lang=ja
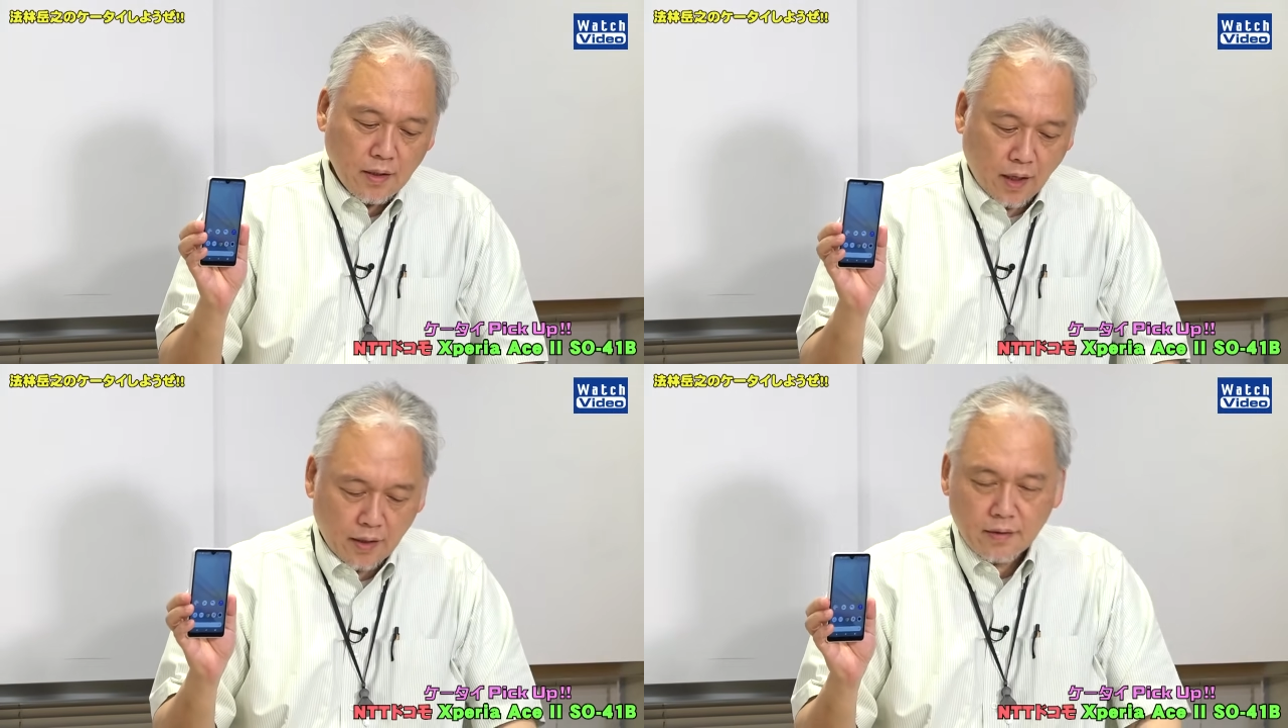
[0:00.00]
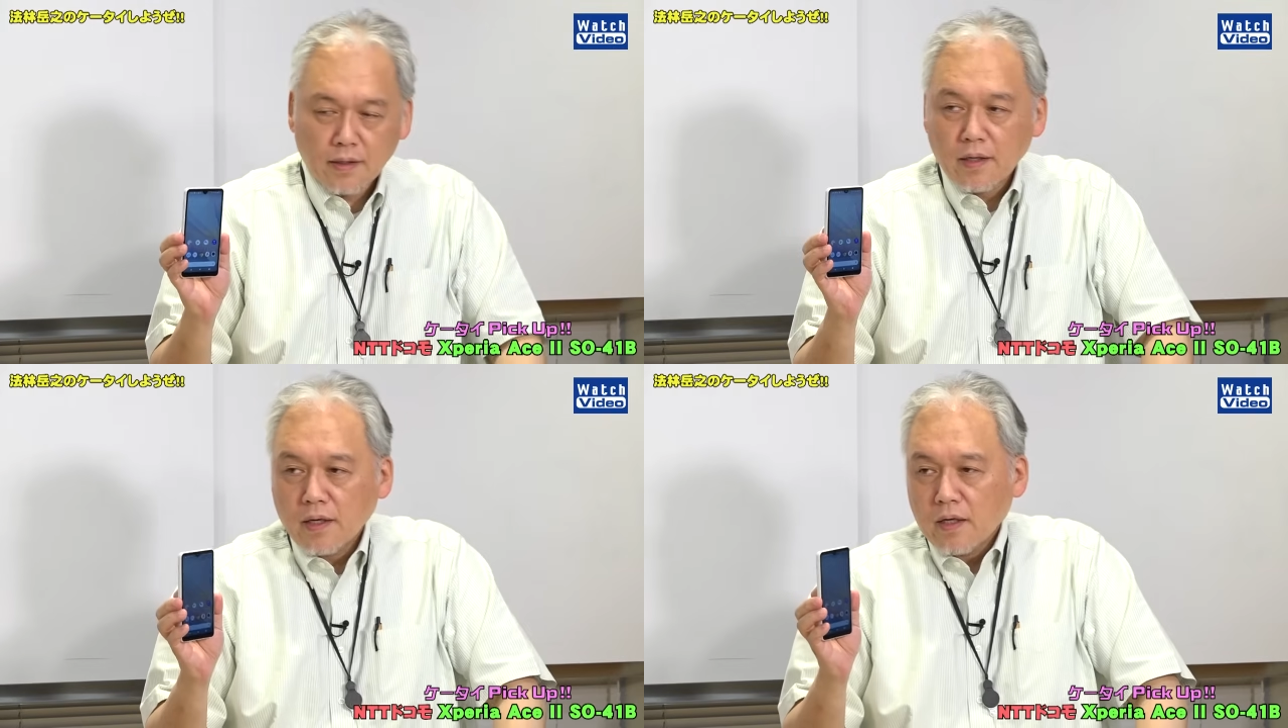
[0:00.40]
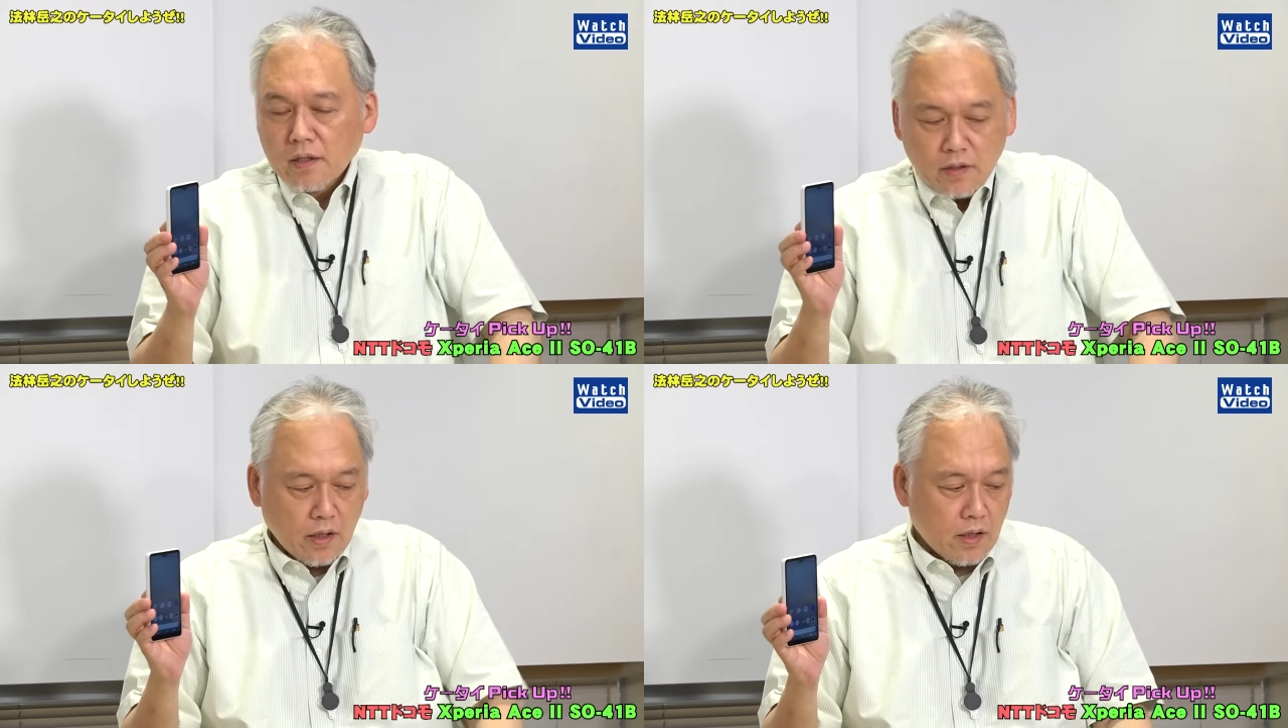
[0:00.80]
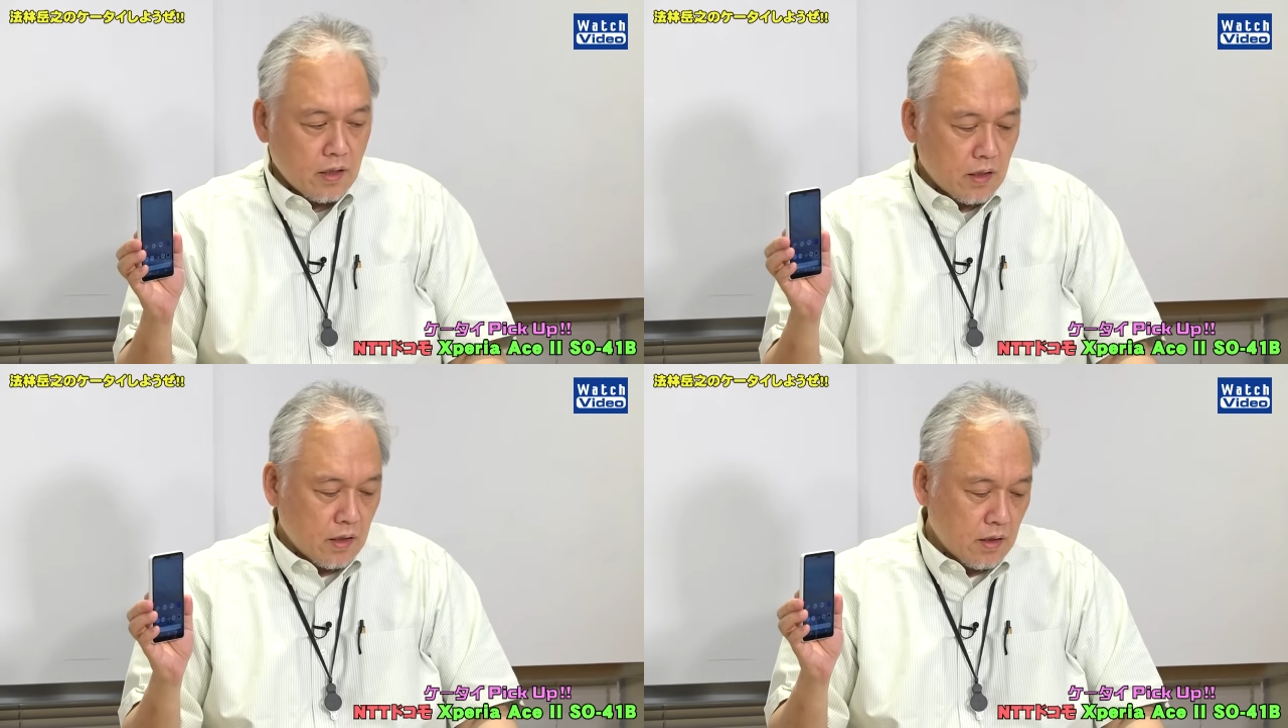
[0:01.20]
はい。はい
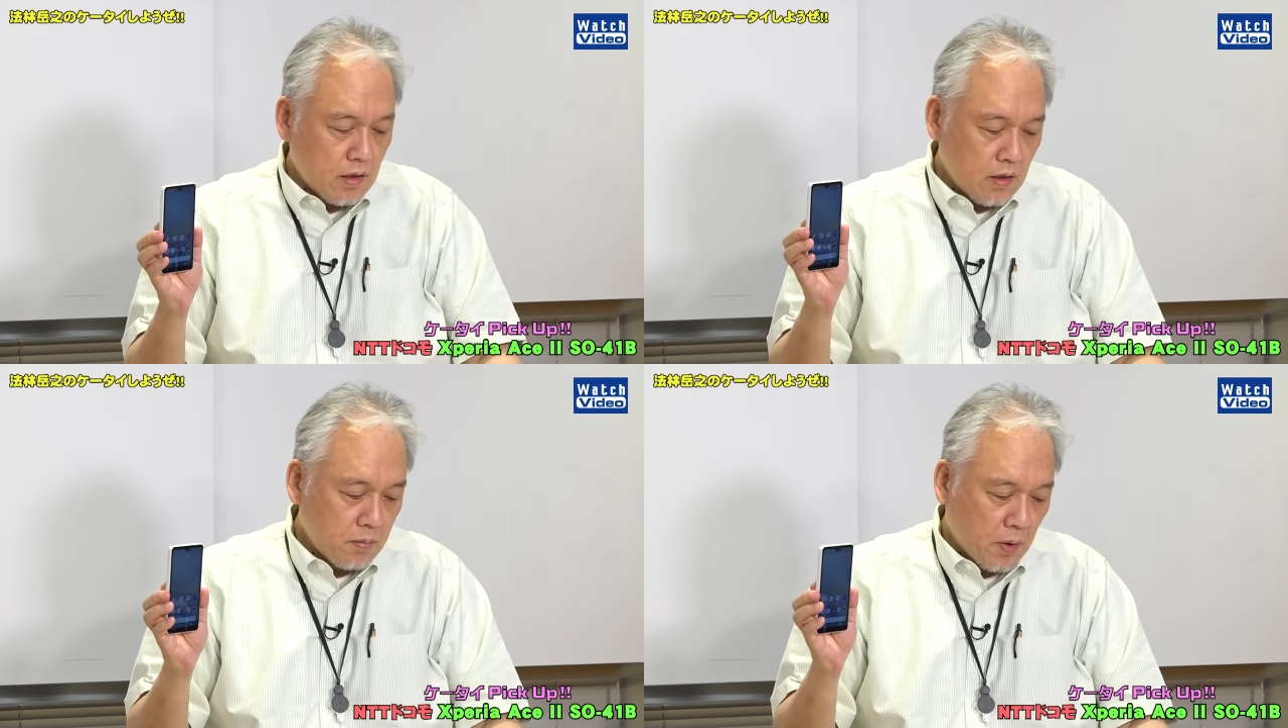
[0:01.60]
で、